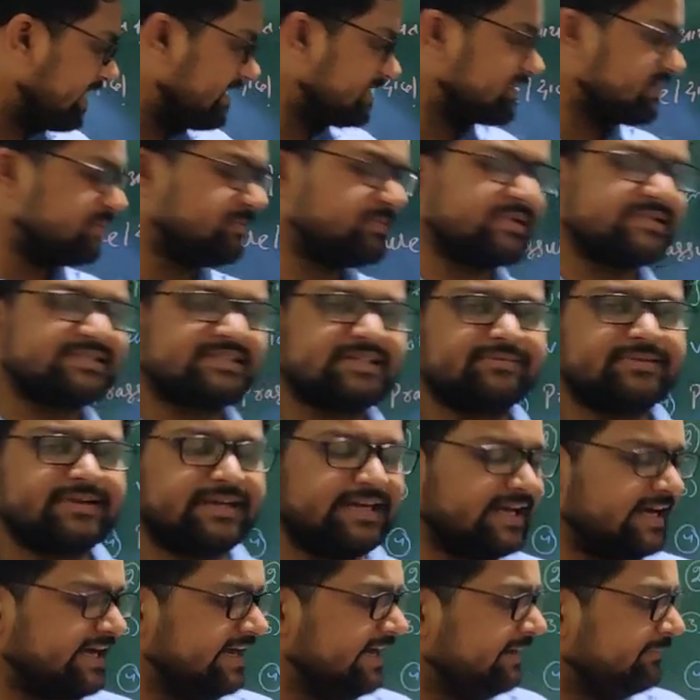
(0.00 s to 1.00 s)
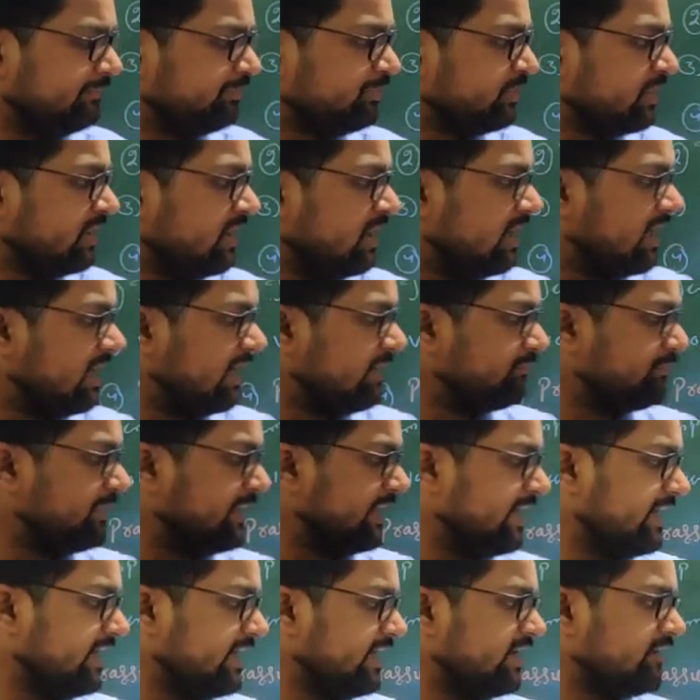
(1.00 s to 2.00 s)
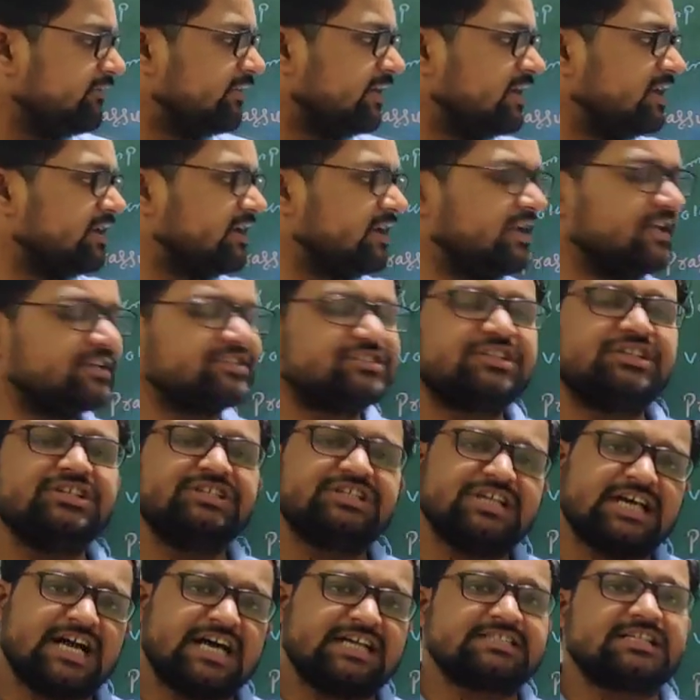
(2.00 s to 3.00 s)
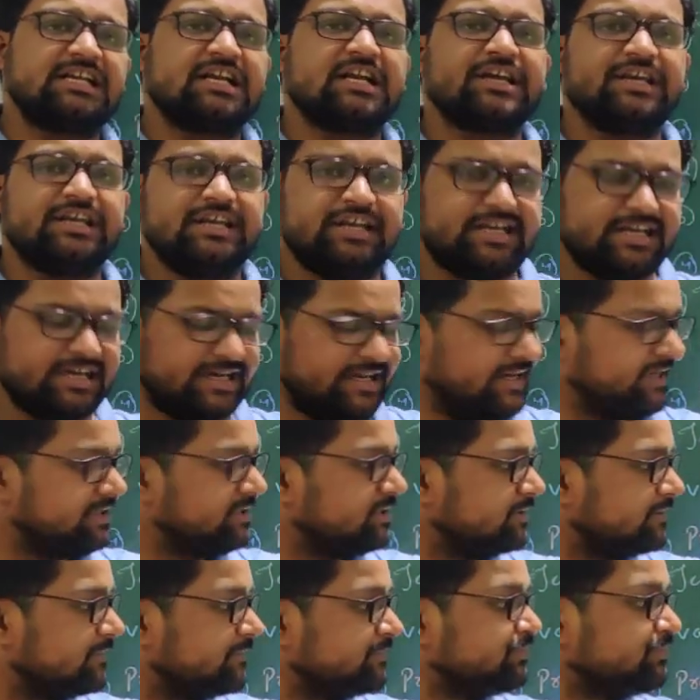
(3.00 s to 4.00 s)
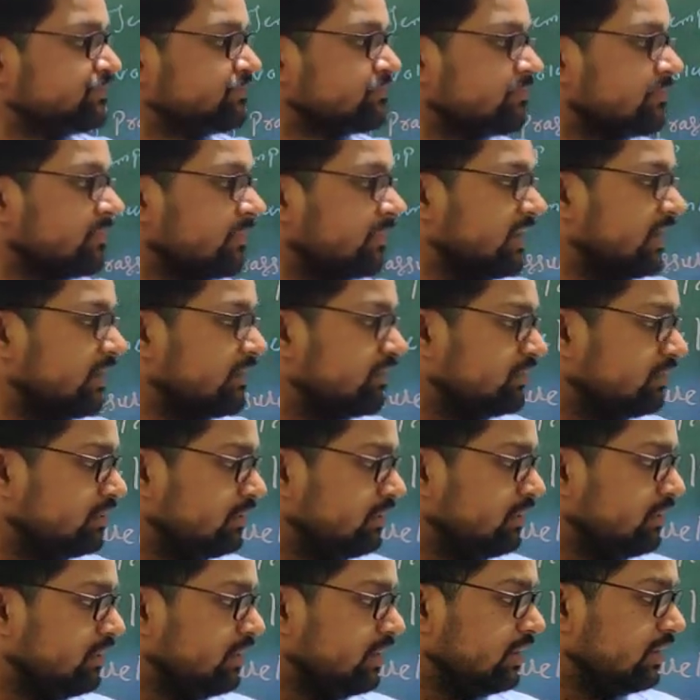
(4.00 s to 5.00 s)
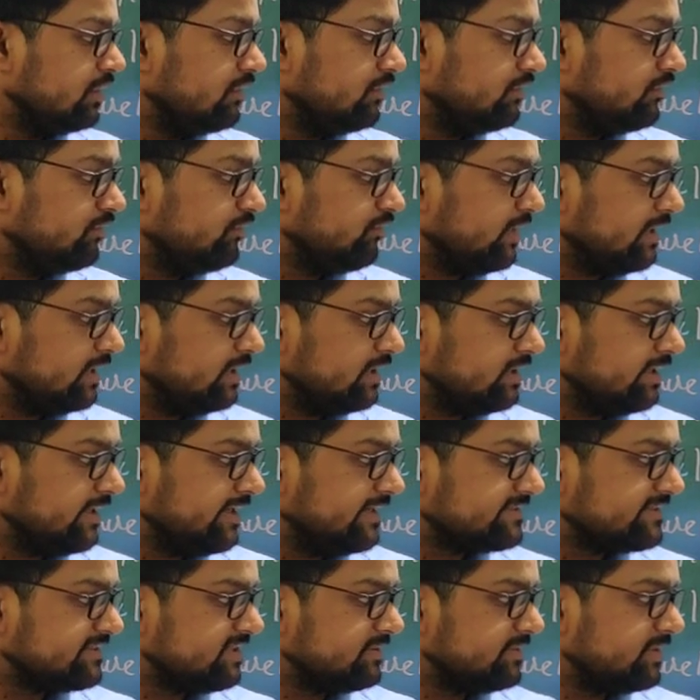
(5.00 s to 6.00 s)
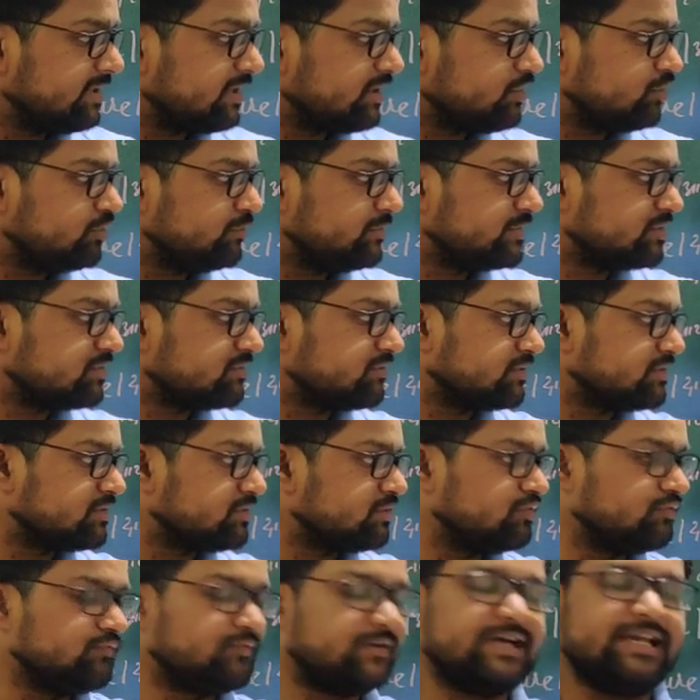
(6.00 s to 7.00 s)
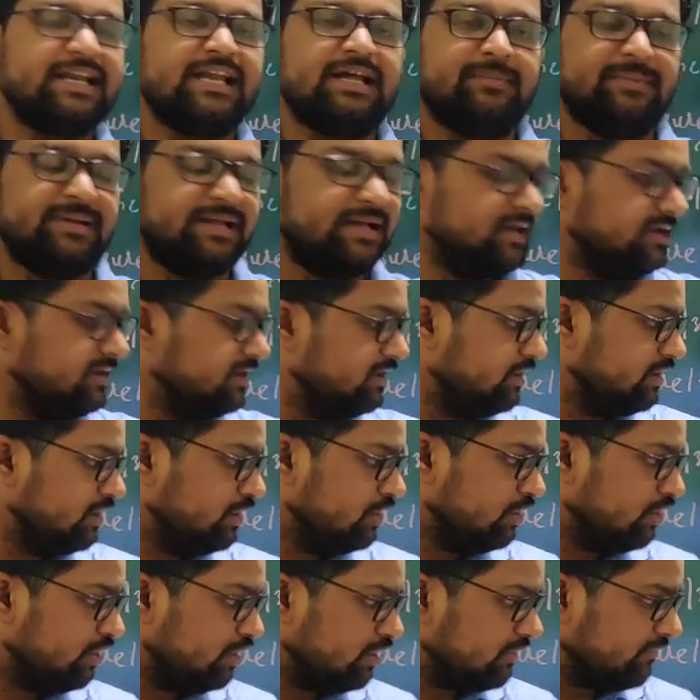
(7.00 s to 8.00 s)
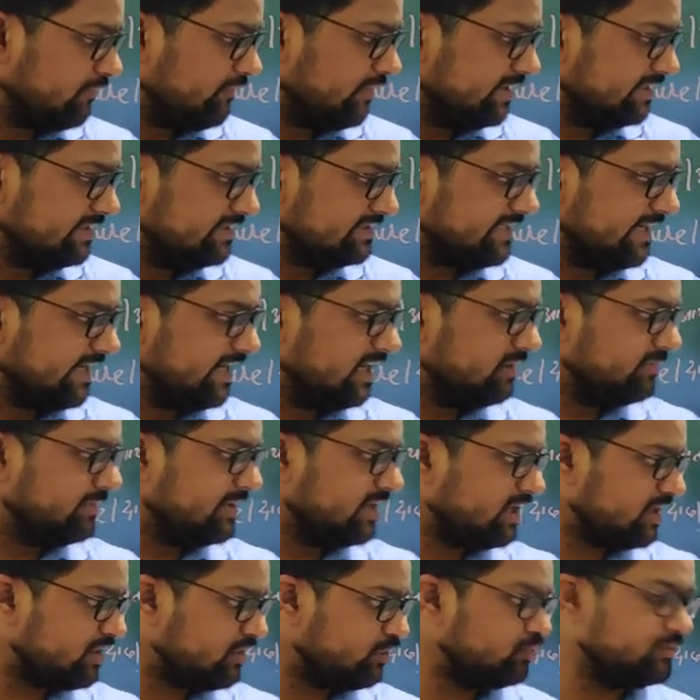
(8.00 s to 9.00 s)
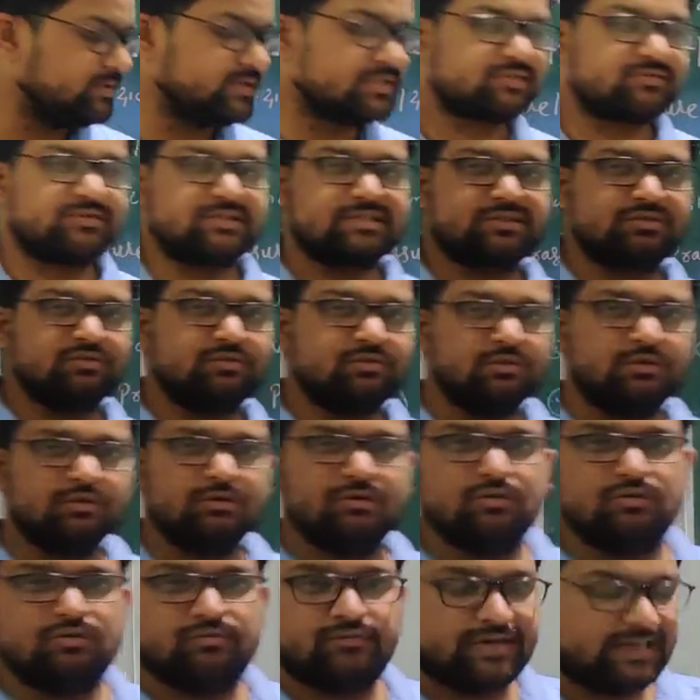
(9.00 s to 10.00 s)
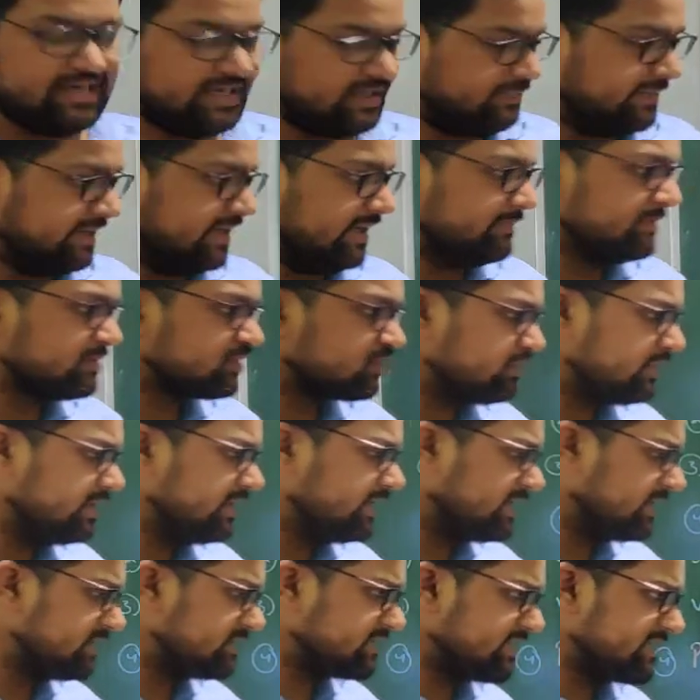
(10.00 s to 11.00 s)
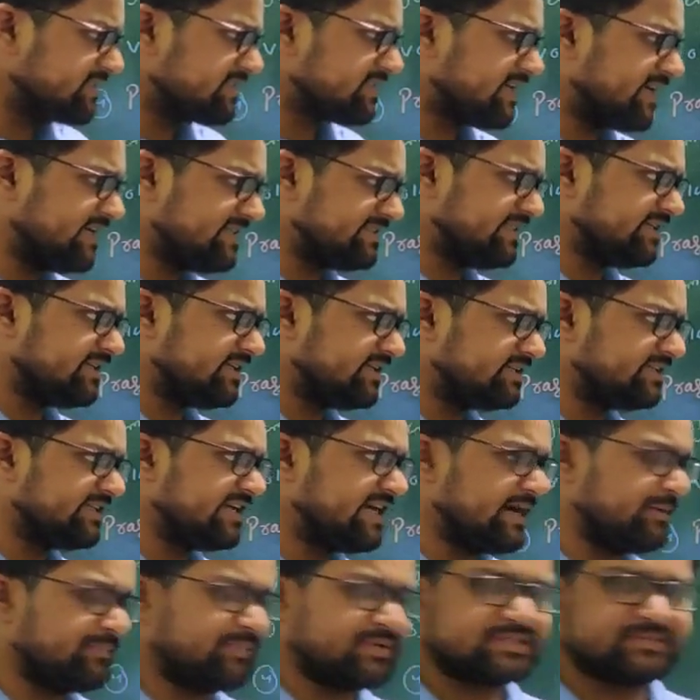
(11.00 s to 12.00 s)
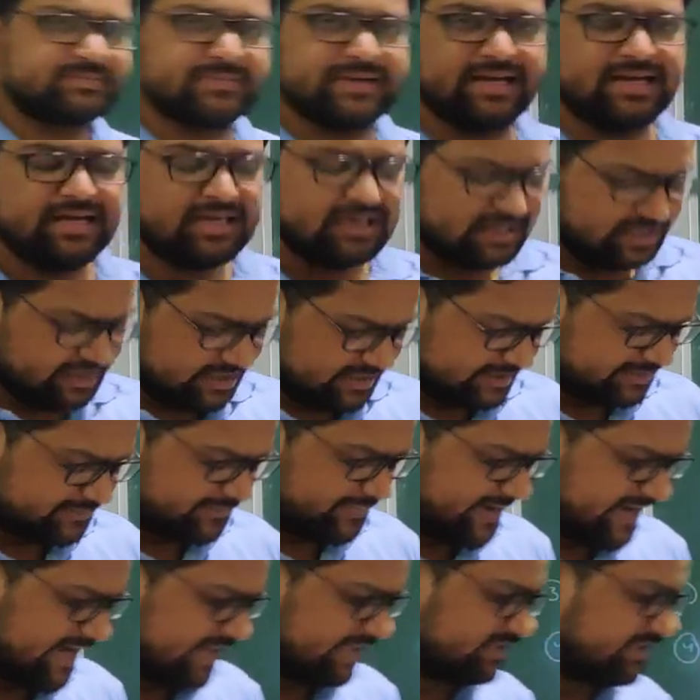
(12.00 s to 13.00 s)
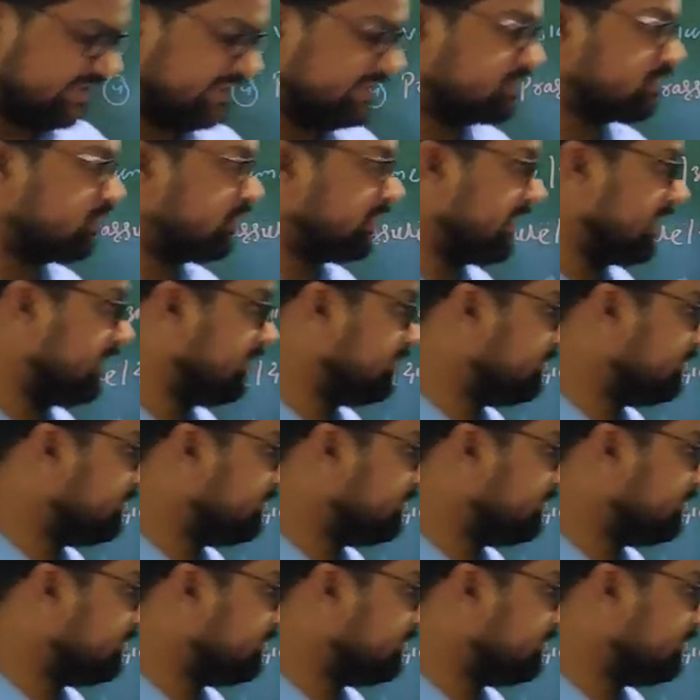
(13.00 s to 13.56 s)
का सिंपल सा फंडा है आप पहले ये वाला रिलेशन याद रखिए डायरेक्ट देखो वन डेसीमीटर क्यूब इज टू वन एम और वन सेंटीमीटर क्यूब इक्वल टू वन एम अब इसको इंटरचेंज कैसे करते हैं आपस में इस पर आते हैं थोड़ा